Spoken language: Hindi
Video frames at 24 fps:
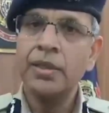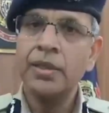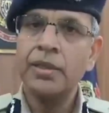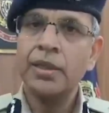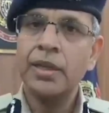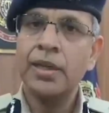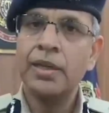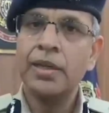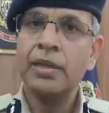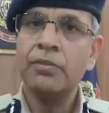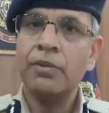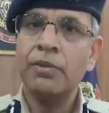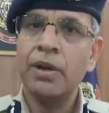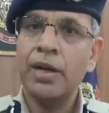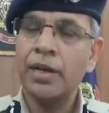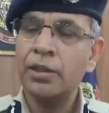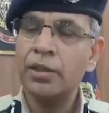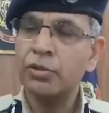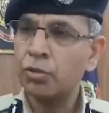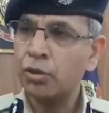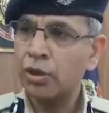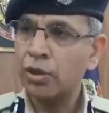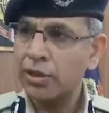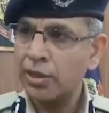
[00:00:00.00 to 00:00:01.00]
ताकि वहाँ की
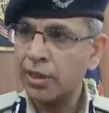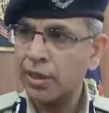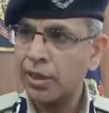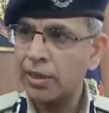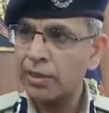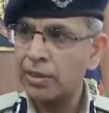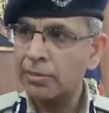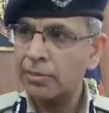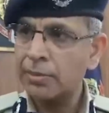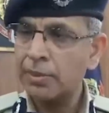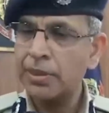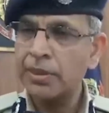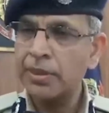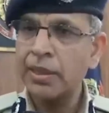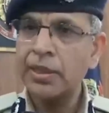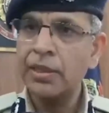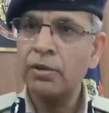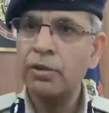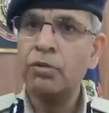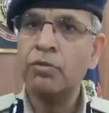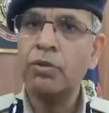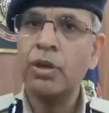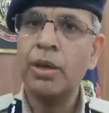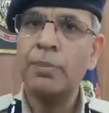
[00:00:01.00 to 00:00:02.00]
सुरक्षा का जिम्मेदारी
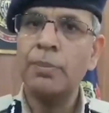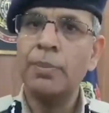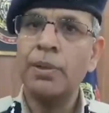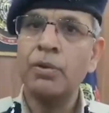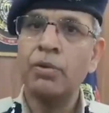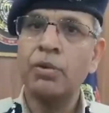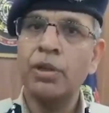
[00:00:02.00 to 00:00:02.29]
और वहाँ पे